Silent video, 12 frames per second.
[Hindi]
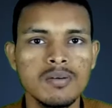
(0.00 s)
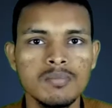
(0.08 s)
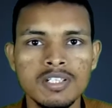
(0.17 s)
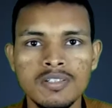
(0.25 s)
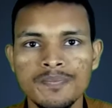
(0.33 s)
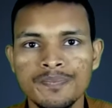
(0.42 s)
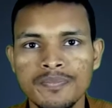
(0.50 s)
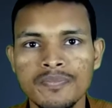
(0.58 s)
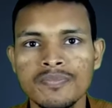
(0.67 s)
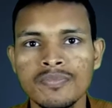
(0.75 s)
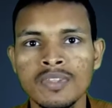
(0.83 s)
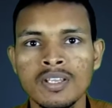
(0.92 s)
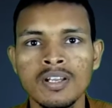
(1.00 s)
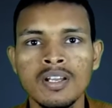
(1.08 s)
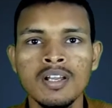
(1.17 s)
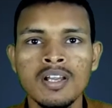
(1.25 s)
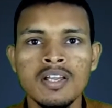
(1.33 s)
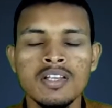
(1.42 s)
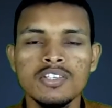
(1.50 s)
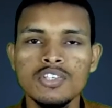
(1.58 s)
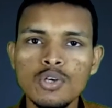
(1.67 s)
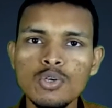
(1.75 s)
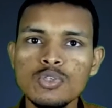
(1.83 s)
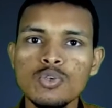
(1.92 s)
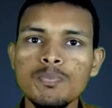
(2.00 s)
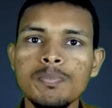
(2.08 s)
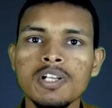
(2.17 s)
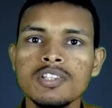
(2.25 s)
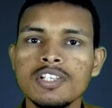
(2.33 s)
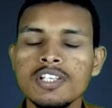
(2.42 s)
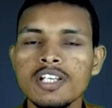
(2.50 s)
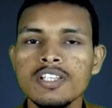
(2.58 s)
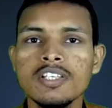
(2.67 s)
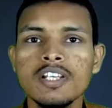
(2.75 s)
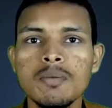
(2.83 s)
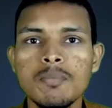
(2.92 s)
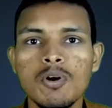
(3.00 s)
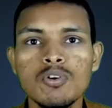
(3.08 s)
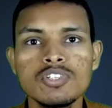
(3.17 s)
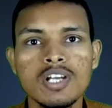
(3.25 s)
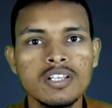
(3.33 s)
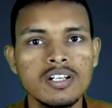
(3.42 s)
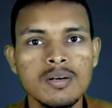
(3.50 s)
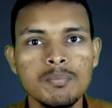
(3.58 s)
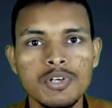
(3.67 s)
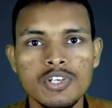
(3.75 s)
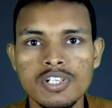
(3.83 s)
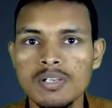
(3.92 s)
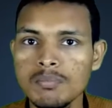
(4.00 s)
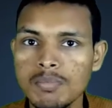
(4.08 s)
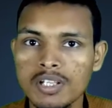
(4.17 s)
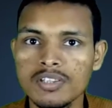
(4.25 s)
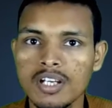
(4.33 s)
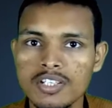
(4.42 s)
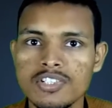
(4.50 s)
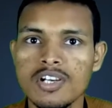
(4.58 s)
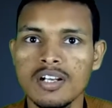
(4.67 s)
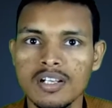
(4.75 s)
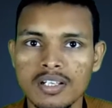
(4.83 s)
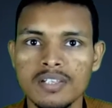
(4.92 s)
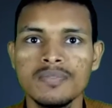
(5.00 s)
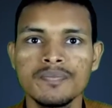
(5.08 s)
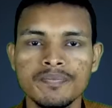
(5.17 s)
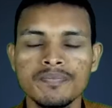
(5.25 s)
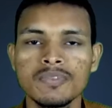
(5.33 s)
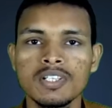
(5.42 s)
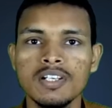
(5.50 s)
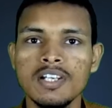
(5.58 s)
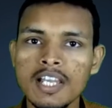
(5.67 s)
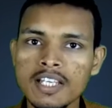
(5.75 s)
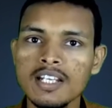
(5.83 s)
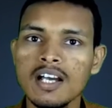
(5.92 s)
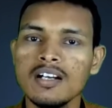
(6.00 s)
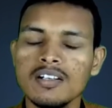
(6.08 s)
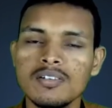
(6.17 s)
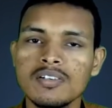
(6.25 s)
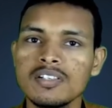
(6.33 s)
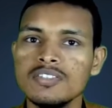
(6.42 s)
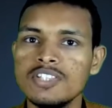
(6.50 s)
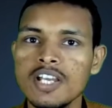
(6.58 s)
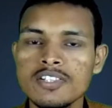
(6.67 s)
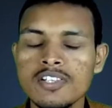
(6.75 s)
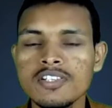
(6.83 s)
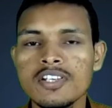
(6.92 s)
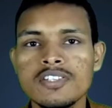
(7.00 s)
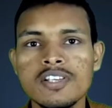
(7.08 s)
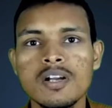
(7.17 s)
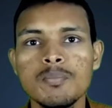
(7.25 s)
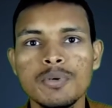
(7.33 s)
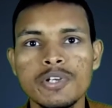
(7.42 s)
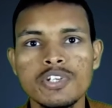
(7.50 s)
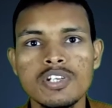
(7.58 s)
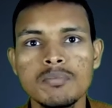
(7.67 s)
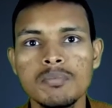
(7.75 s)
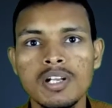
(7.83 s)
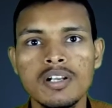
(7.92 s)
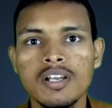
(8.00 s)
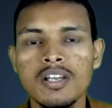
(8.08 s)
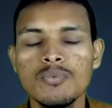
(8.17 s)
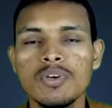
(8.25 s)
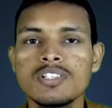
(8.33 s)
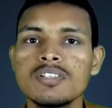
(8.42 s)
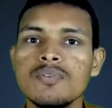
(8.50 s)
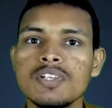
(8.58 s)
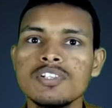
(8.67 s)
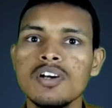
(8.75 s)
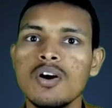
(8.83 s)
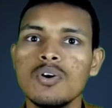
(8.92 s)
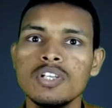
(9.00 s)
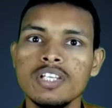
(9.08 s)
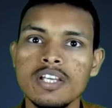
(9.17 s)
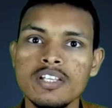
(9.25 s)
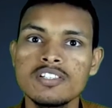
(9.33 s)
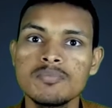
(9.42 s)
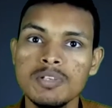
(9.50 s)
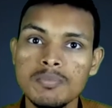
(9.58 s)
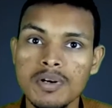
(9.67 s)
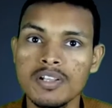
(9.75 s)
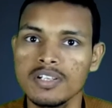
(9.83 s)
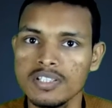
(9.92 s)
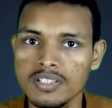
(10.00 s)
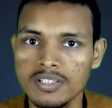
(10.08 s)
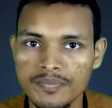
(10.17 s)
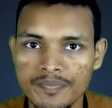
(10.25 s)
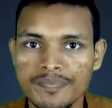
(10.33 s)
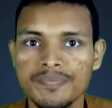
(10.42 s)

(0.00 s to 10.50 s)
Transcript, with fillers: साबरी यूट्यूब पर धीरे धीरे बहुत ज़्यादा कंपटीशन बढ़ता ही जा रहा है लेकिन हाँ जैसे जैसे कंपटीशन बढ़ रहा है वैसे वैसे ऑडियंस भी बढ़ रही है